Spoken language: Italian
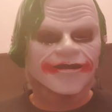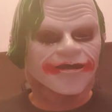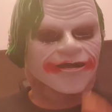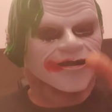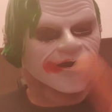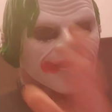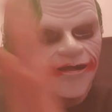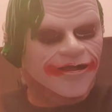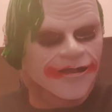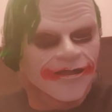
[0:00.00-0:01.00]
Da
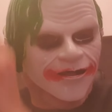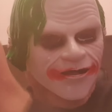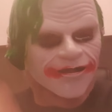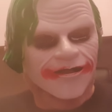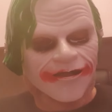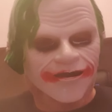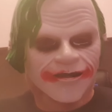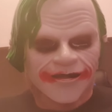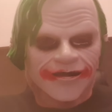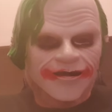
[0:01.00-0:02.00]
quello striscione che ha
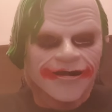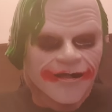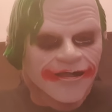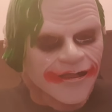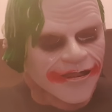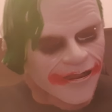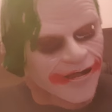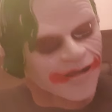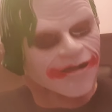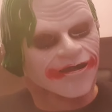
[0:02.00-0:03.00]
esposto Dumfries,
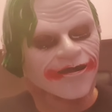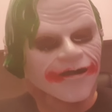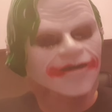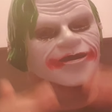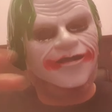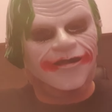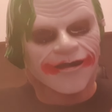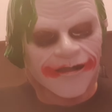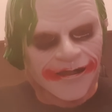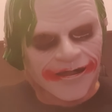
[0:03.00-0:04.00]
ok, mi posso
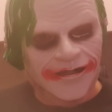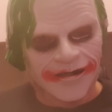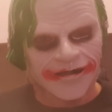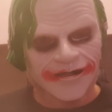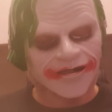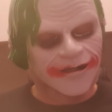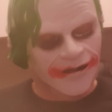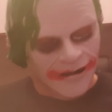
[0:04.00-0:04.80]
anche dissociare.